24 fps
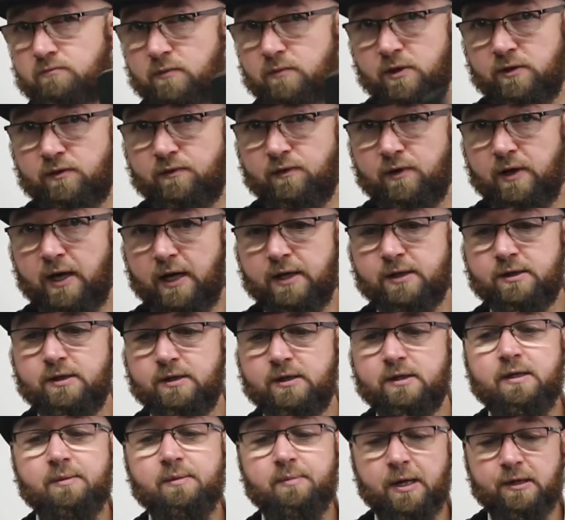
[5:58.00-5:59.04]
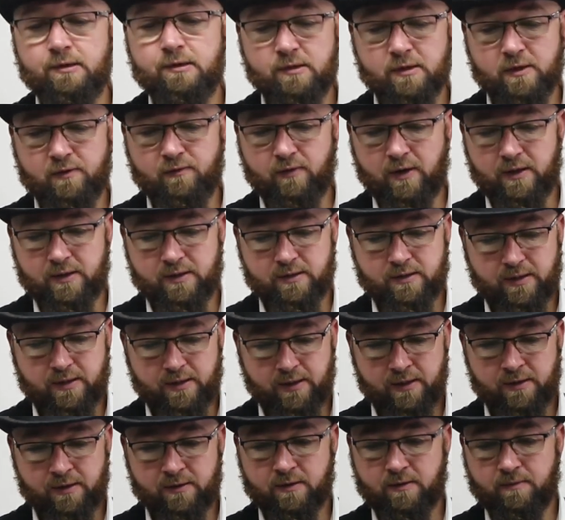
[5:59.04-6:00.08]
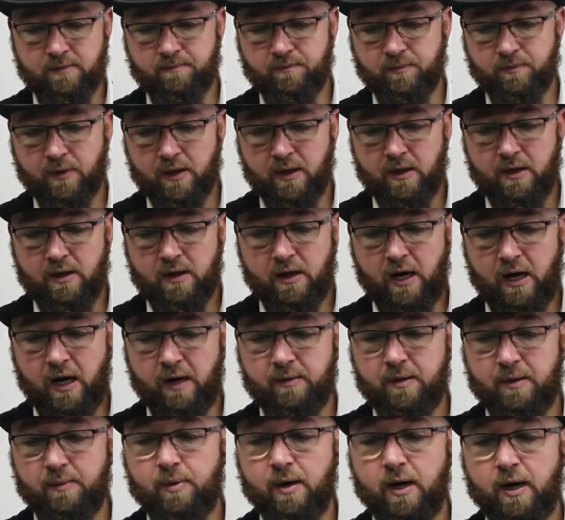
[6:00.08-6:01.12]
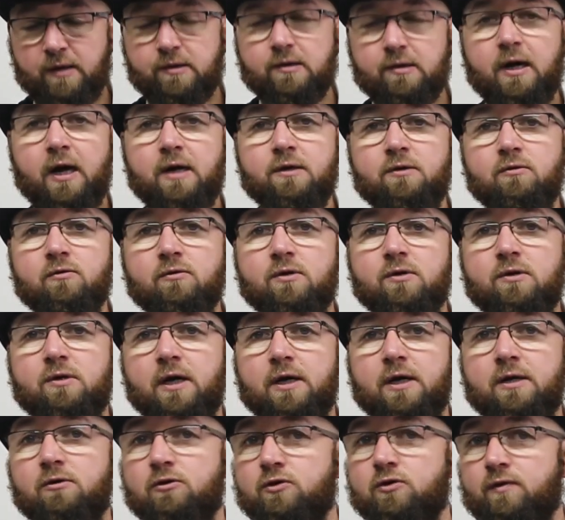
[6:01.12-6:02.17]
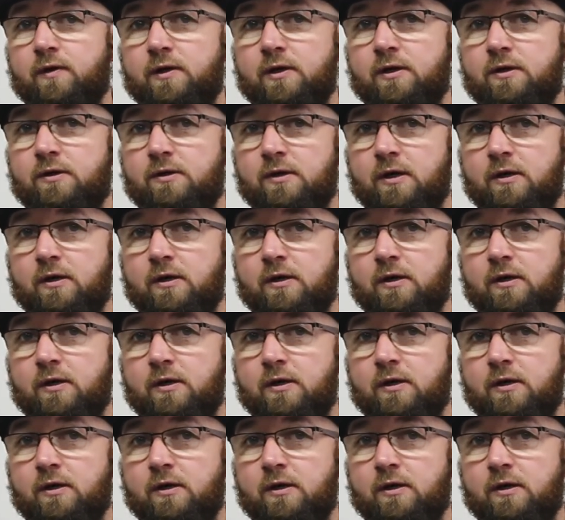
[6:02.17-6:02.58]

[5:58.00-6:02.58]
ist vielleicht nicht die beste Qualität, aber preis-leistungstechnisch finde ich es